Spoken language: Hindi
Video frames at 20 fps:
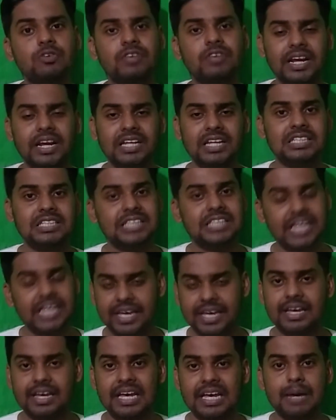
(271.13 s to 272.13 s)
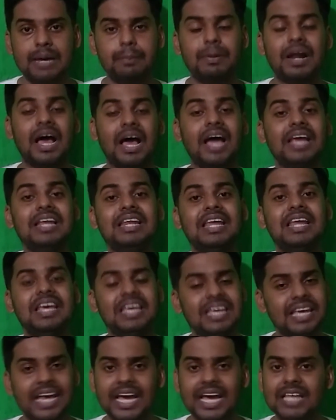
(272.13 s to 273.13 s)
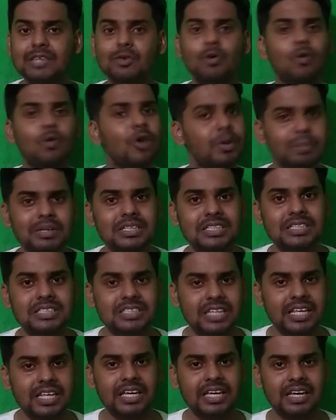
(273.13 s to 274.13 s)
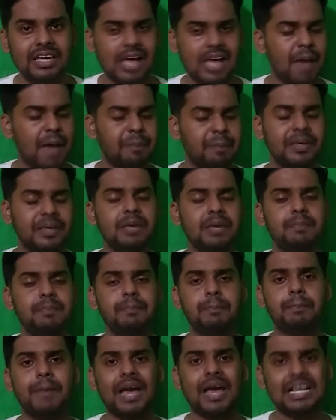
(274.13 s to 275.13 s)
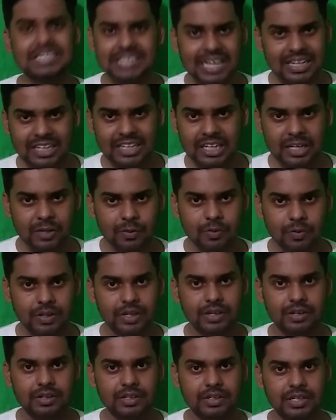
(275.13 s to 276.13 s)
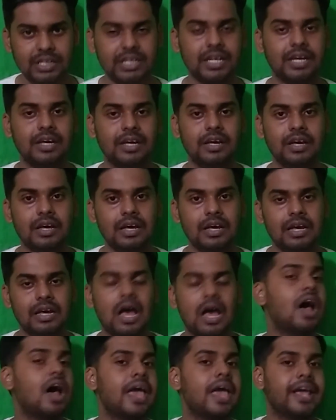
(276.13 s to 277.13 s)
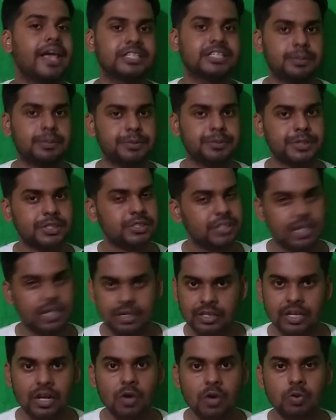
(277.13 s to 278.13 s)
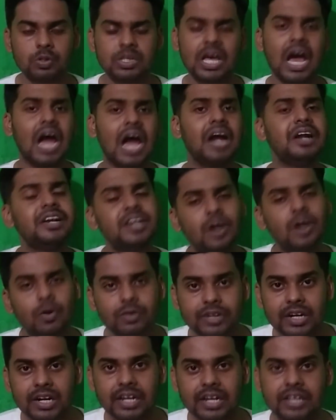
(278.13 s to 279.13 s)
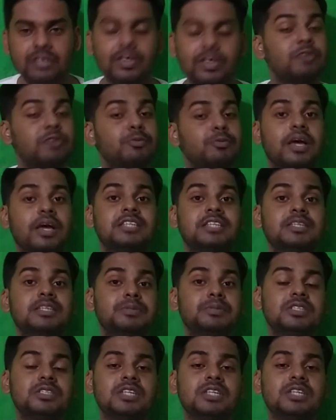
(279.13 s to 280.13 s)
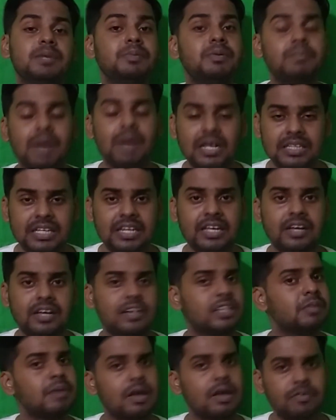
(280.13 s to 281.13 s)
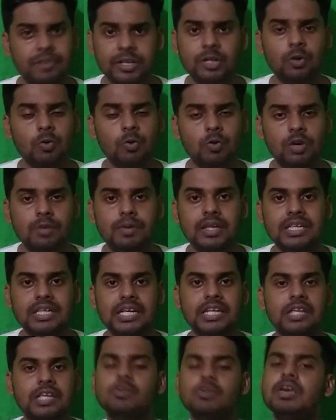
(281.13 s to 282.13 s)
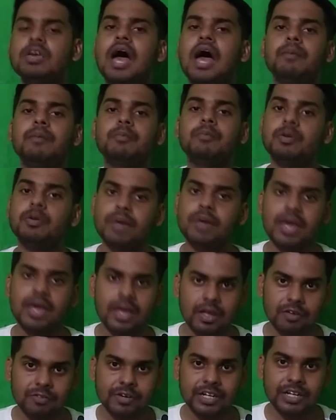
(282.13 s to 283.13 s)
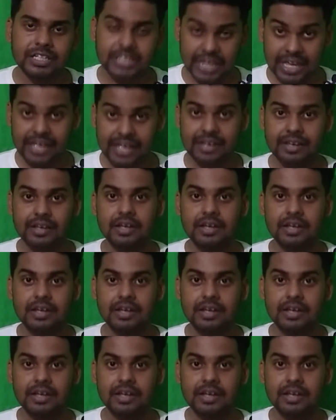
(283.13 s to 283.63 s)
सारी चीज़ें हैं पढ़ाई नहीं है तो कोई भी चीज़ नहीं है आपकी पहचान ही नहीं होगी ठीक है हाँ एक्सेप्शंस हर जगह होते हैं अनडाउटेडली तो एक्सेप्शन की अपन बात ही नहीं करते मैं एवरेज लोगों की बात कर रही थी आप और मैं एवरेज हैं